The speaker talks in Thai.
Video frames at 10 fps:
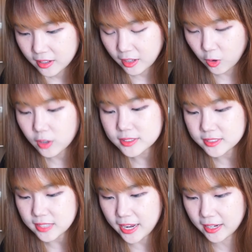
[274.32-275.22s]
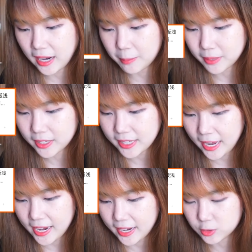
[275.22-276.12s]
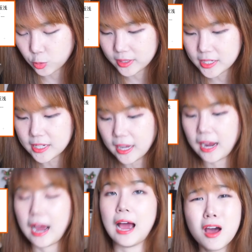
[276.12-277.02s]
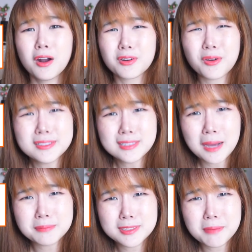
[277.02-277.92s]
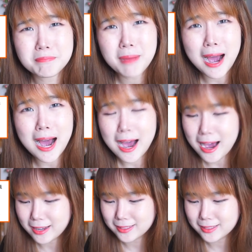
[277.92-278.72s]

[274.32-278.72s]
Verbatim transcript: แล้วก็จะใส่กับกางเกงตัวนี้นะคะ130บาท